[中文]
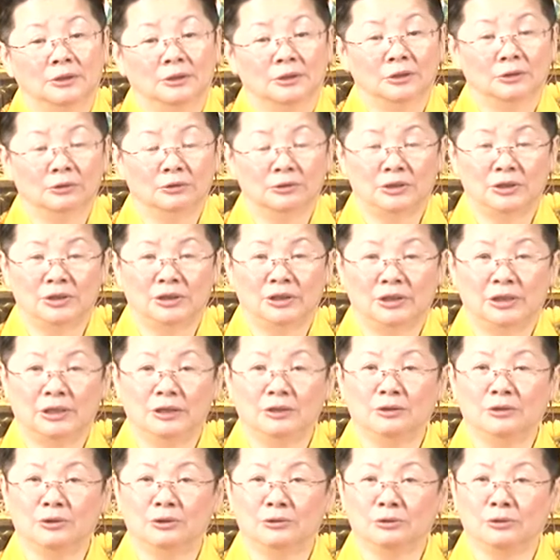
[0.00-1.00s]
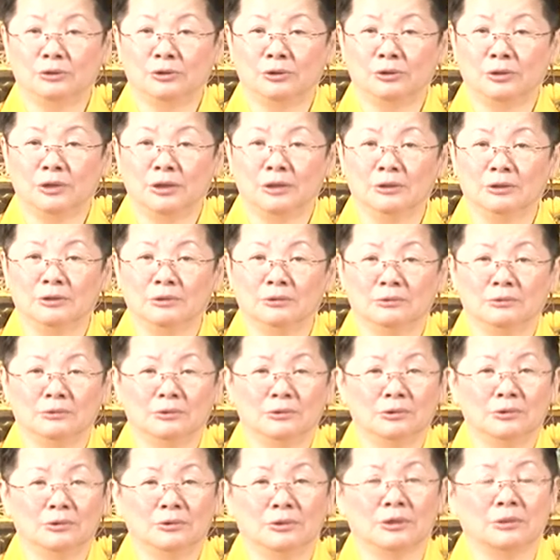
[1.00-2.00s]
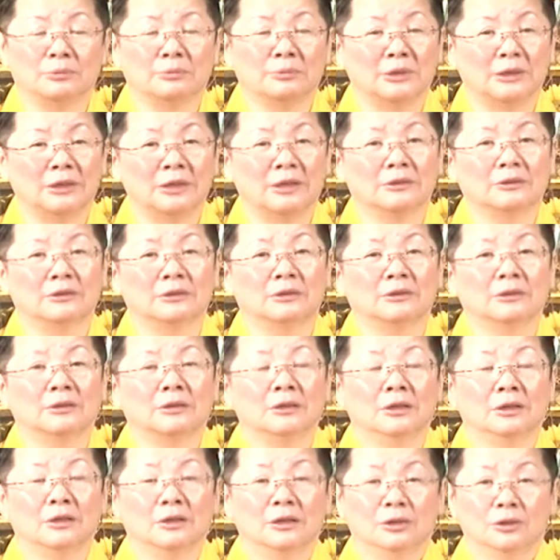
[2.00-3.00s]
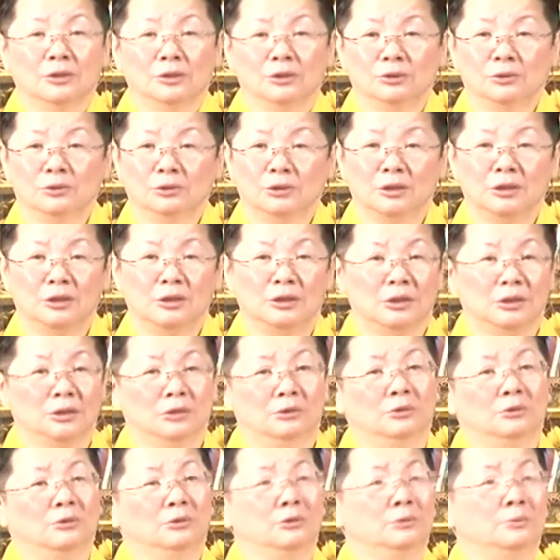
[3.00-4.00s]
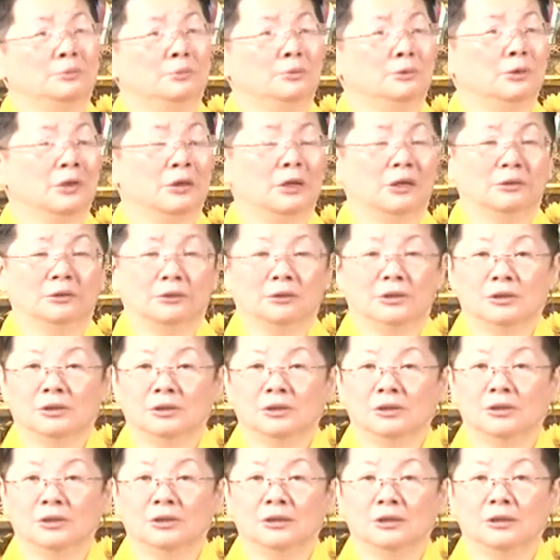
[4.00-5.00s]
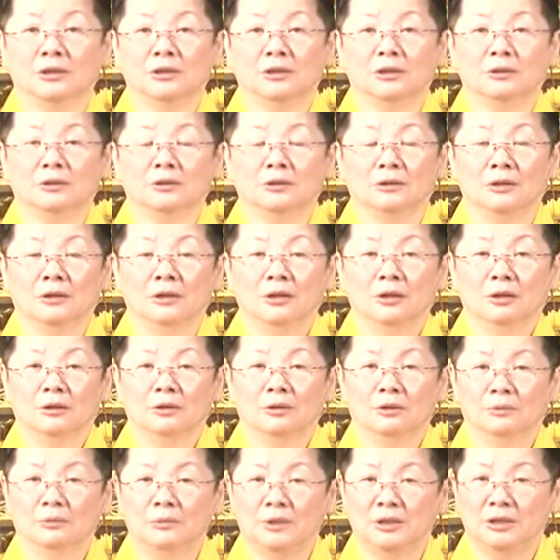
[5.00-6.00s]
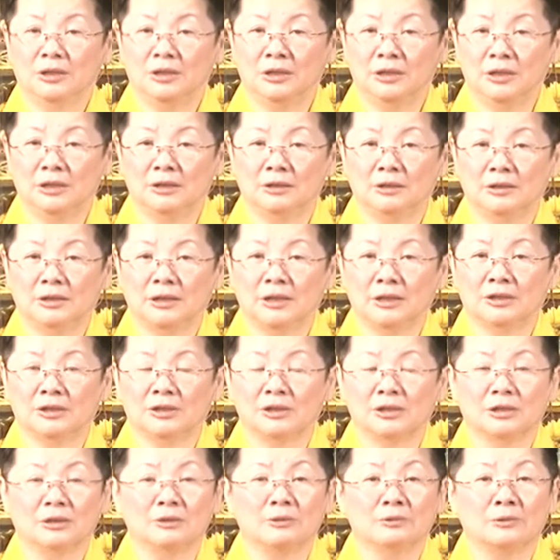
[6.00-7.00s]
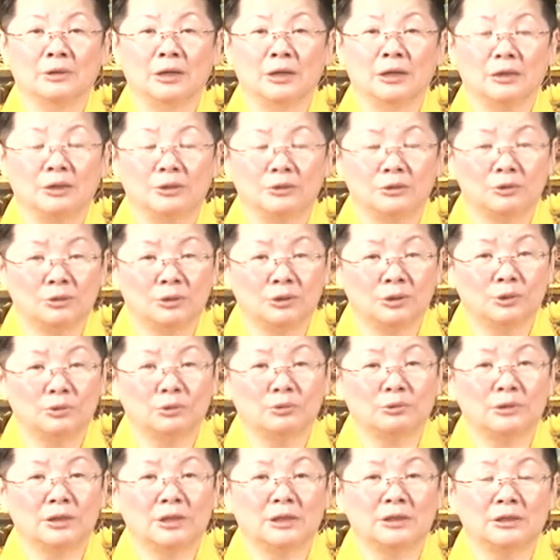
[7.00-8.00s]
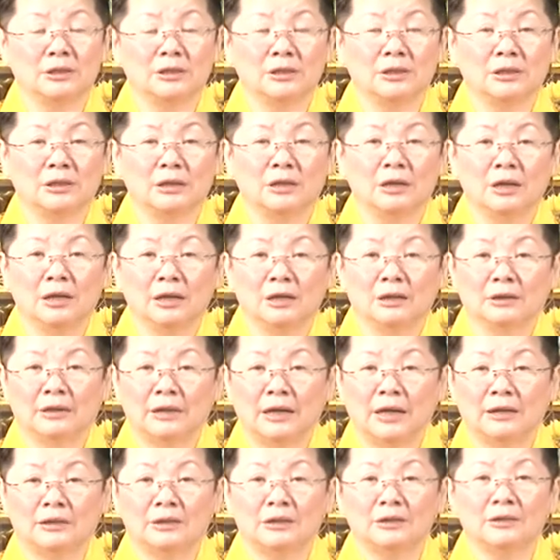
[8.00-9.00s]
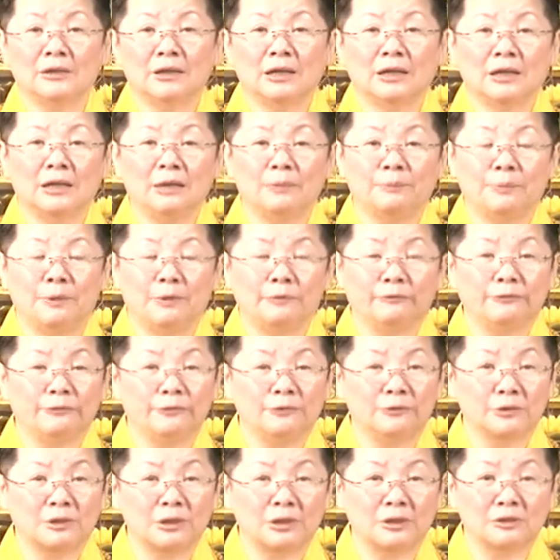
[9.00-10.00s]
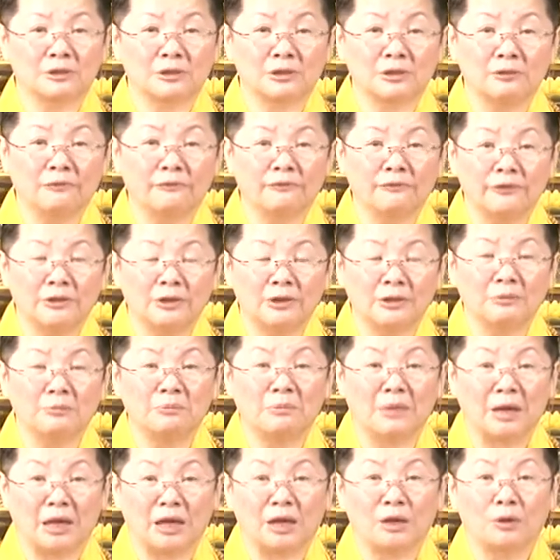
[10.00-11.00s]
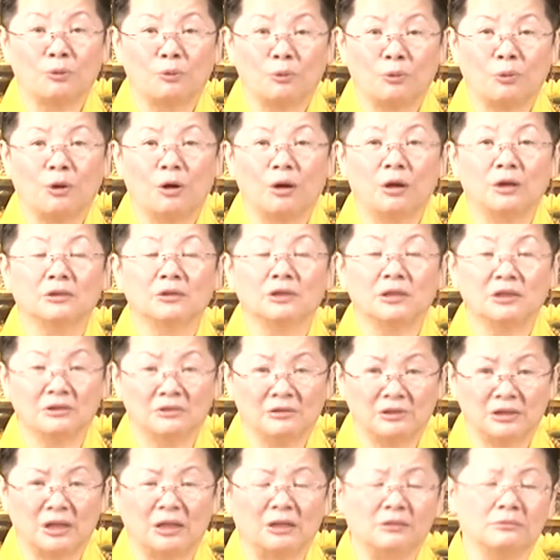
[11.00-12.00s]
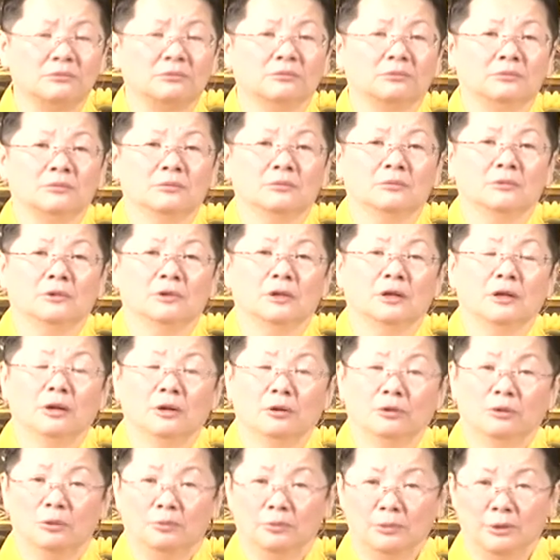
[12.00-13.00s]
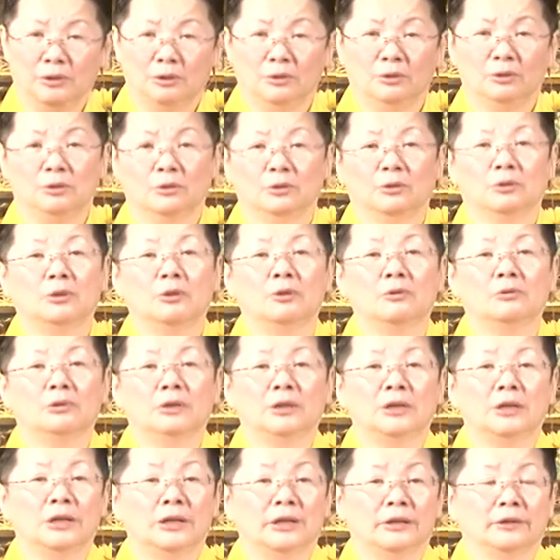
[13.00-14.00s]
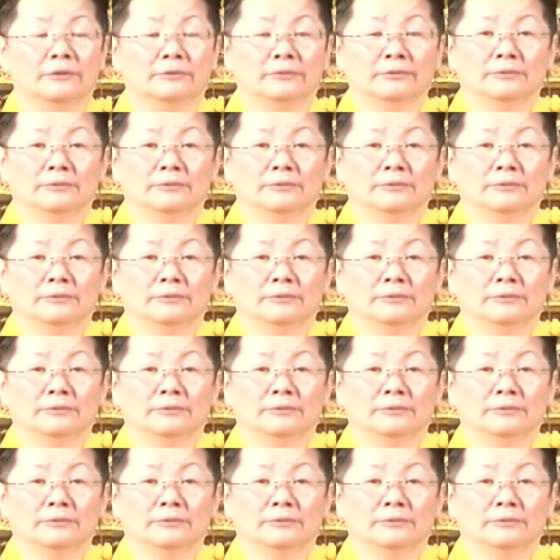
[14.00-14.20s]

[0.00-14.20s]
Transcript: 有钱有权又怎么样了？做了很多不好的事情，我们现在身为居住在这里。拿人家一本护照身份的美国的人，我们都有共业，